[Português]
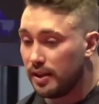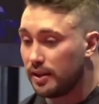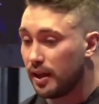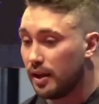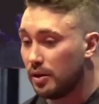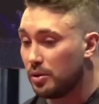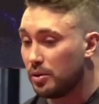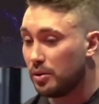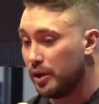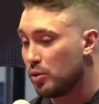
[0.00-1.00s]

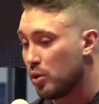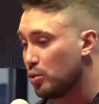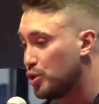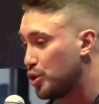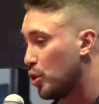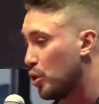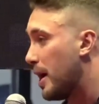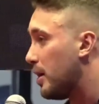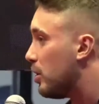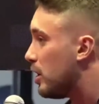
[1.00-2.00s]
Então, eu com um show
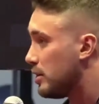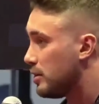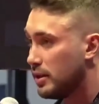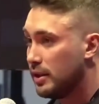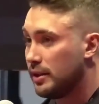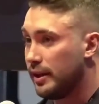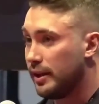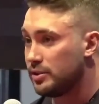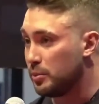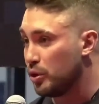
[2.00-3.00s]
maior,
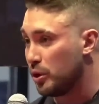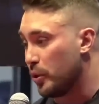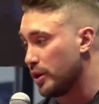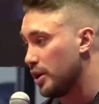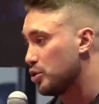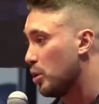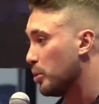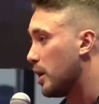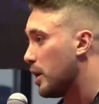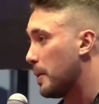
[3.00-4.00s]
né, isso é muito importante
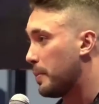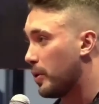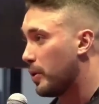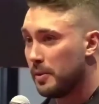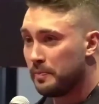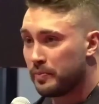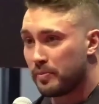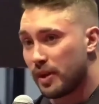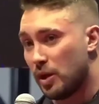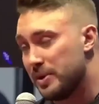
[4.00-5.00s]
como Tampa Pro,
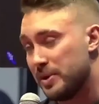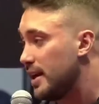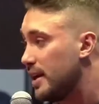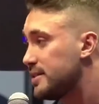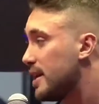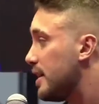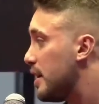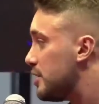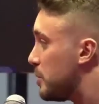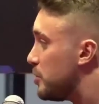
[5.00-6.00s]
é uma excelente
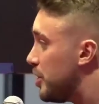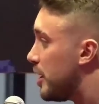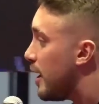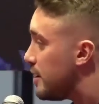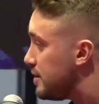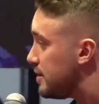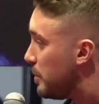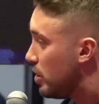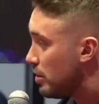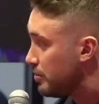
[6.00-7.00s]
estratégia para eu chegar lá
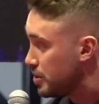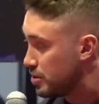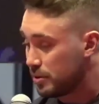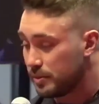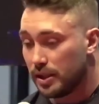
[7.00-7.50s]
sendo o melhor visto.